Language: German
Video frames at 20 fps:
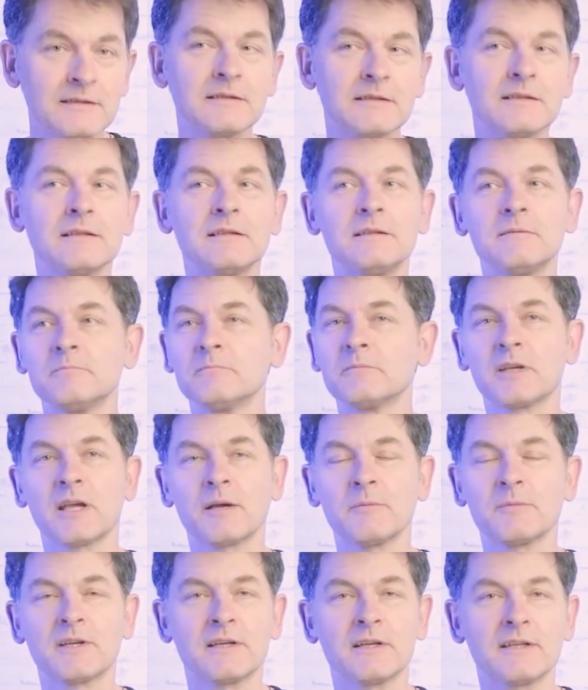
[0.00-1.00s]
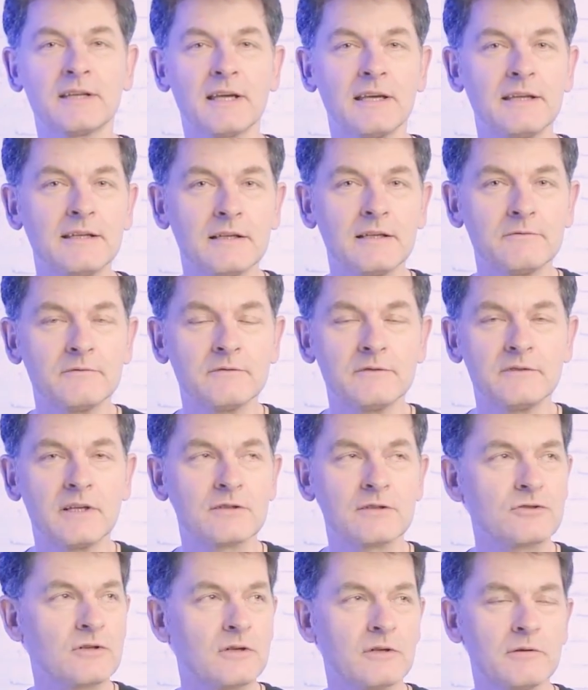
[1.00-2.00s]
Äh, ich kann mich gar nicht erinnern, wie
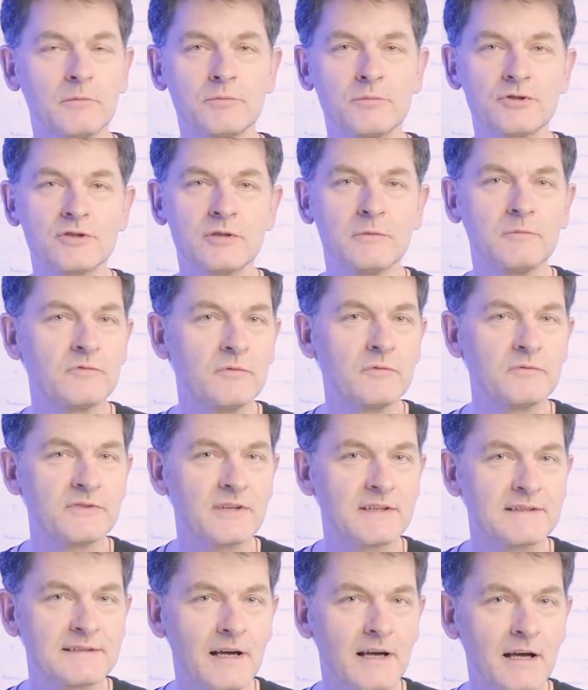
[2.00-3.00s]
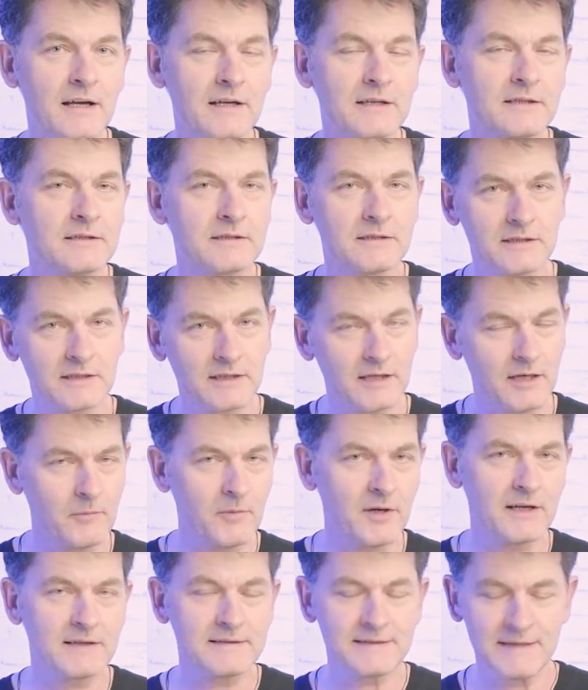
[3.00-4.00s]
lang schon, aber bestimmt fünf, sechs Jahre in den
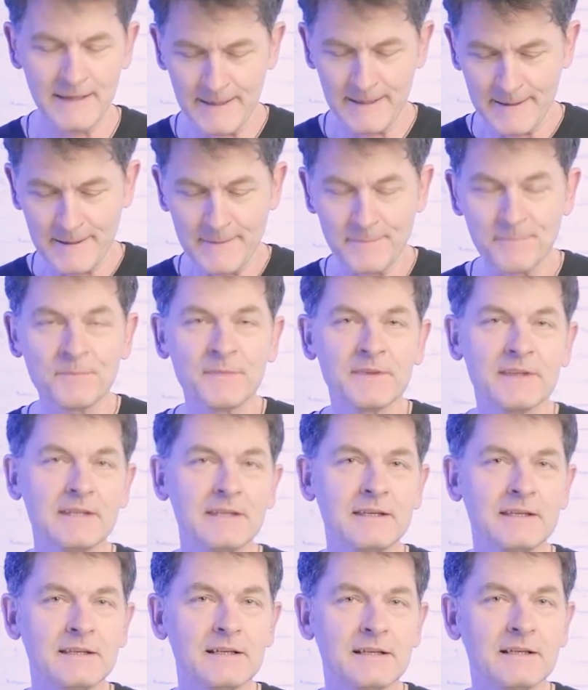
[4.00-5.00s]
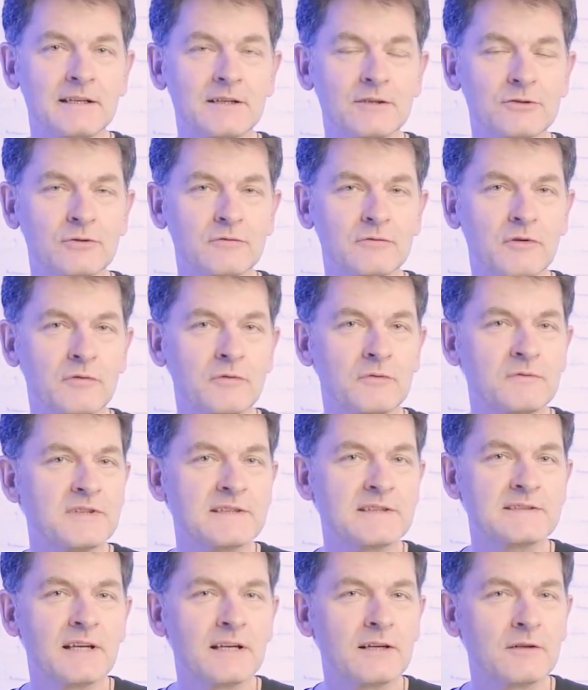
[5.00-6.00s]
Kameras, die äh, schon vor fünf,
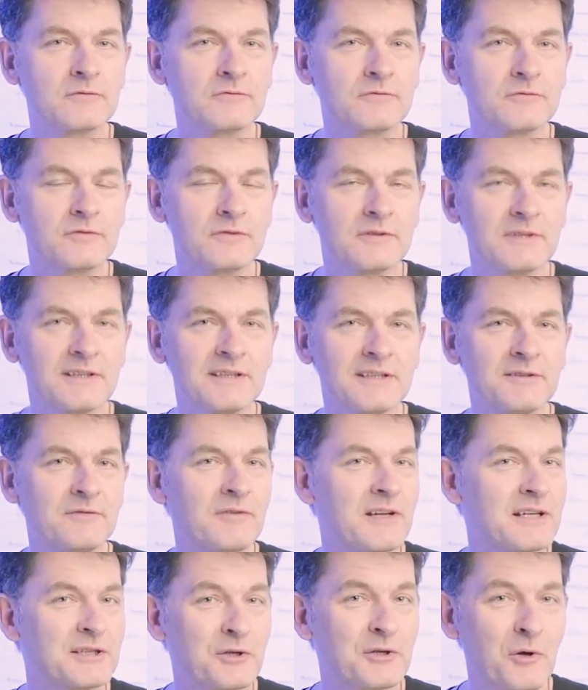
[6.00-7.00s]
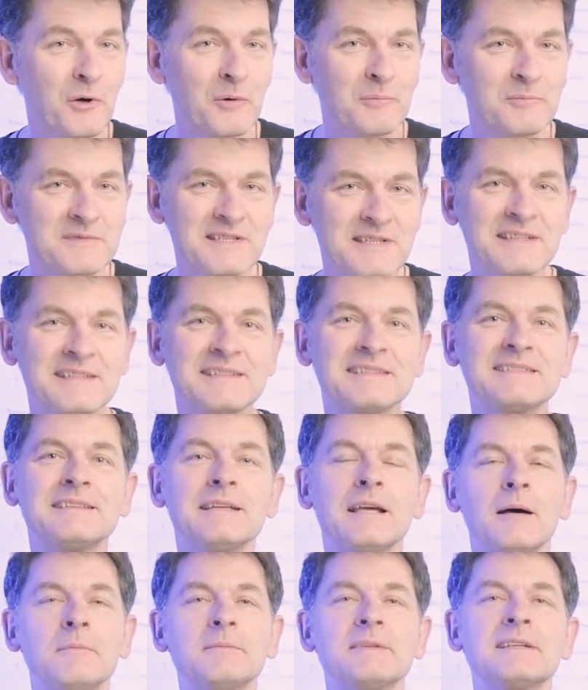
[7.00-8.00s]
sechs Jahren auf äh, die Welt gekommen sind.
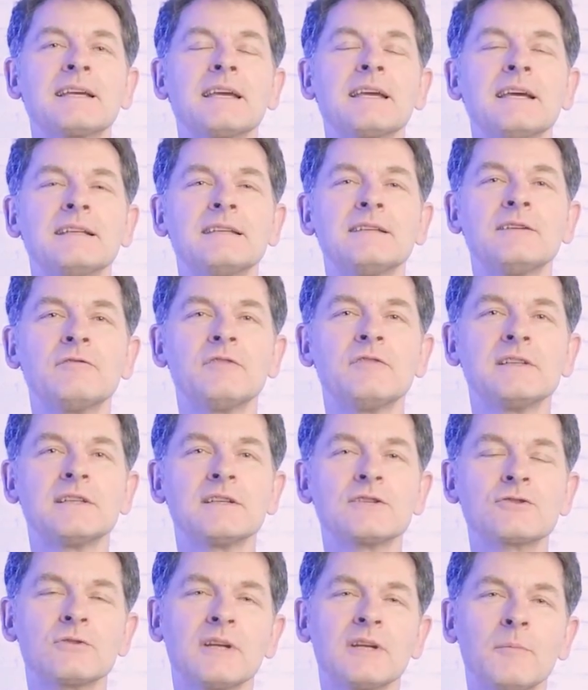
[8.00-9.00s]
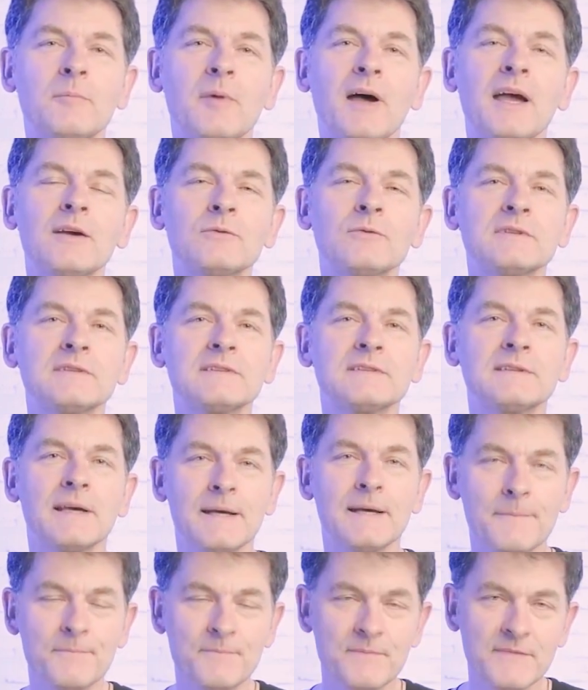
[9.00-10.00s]
Die haben die Kreativfilter schon dabei und
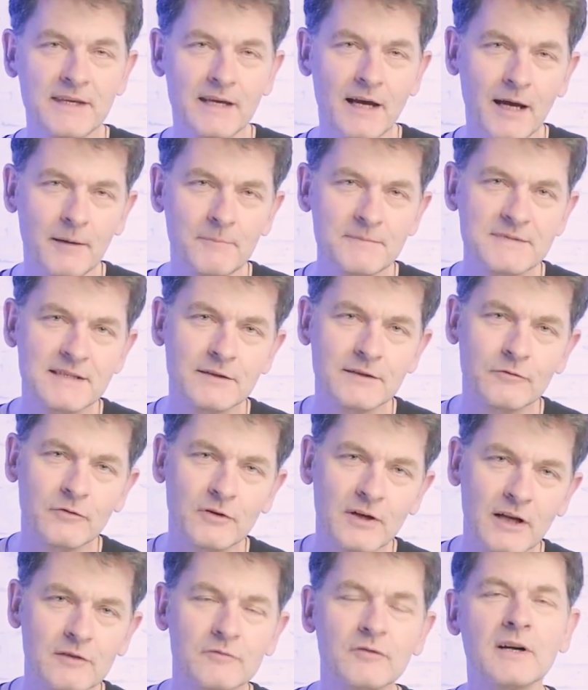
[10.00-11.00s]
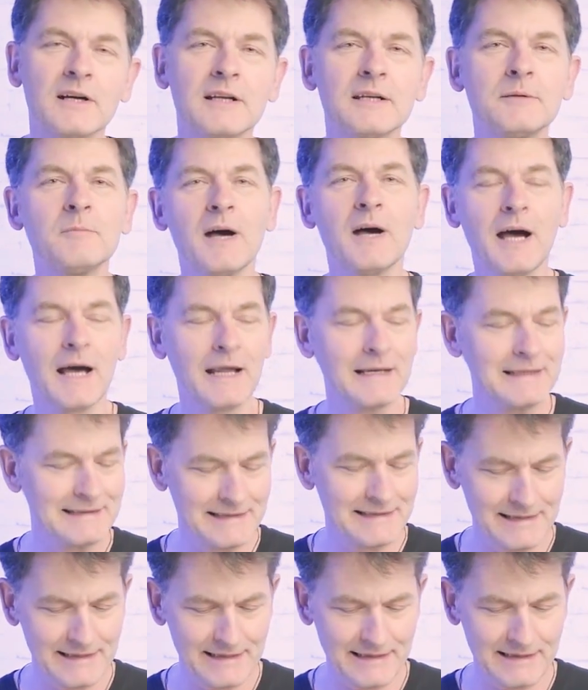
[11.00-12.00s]
ähm, die haben sich von Anfang an immer
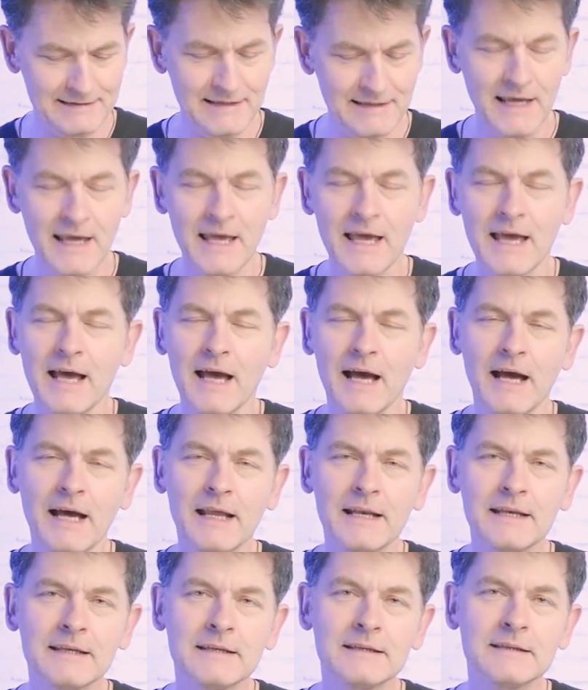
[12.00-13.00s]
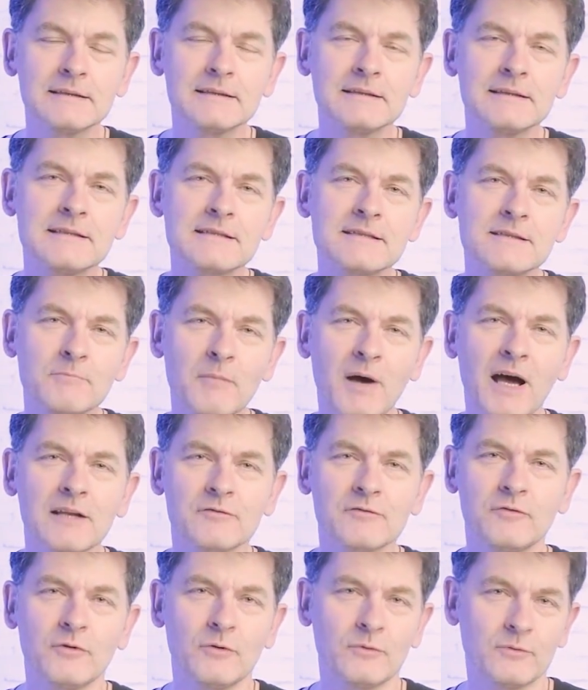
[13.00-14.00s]
angelehnt an die
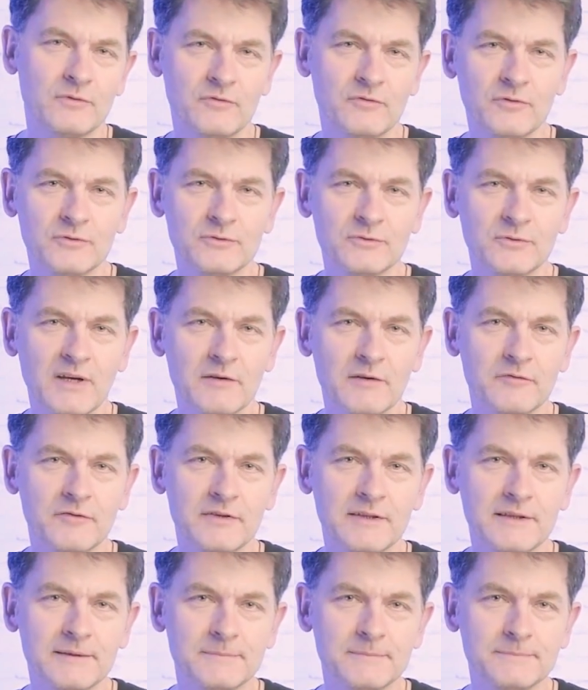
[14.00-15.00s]
Smartphone-Fotografie.